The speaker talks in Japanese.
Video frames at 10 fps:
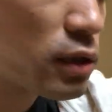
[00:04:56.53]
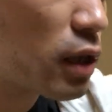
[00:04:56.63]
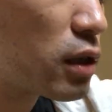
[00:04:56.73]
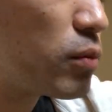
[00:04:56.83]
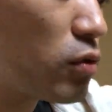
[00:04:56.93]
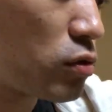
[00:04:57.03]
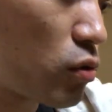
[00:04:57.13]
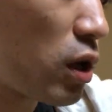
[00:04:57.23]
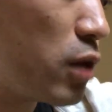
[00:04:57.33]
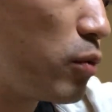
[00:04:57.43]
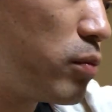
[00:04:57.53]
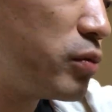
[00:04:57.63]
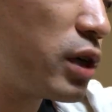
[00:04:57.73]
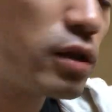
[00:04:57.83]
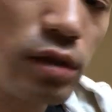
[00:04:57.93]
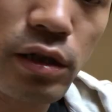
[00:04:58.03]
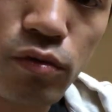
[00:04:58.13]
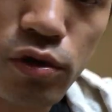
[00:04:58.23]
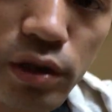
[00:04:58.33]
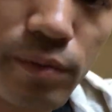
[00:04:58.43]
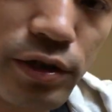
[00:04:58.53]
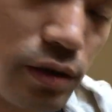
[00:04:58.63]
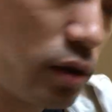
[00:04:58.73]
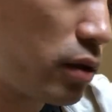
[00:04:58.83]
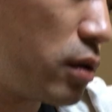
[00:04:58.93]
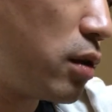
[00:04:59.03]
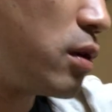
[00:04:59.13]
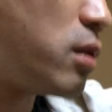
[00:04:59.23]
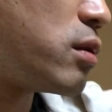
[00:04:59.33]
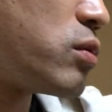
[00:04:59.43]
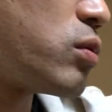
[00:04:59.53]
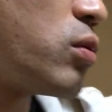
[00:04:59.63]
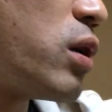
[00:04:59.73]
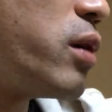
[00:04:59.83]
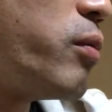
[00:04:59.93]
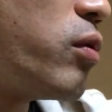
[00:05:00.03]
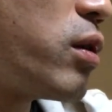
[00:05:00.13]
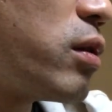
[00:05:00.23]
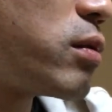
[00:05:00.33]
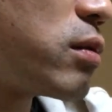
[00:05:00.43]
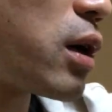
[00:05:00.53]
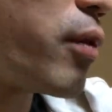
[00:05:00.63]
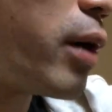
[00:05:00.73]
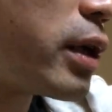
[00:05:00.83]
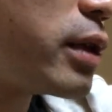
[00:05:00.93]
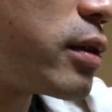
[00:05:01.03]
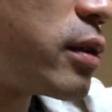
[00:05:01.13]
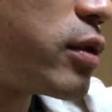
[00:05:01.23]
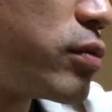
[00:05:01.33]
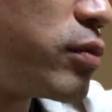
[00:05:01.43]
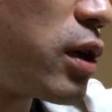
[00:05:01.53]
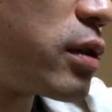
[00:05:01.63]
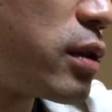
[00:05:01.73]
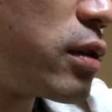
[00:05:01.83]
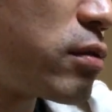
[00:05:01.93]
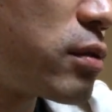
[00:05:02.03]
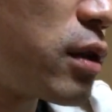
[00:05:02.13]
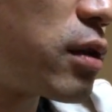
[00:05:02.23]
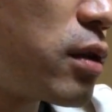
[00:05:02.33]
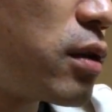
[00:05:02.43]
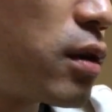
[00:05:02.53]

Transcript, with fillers: 最近僕ドラえもんブランディングをしてまして、えっと、ドラえもんかわいいっていうブランディングで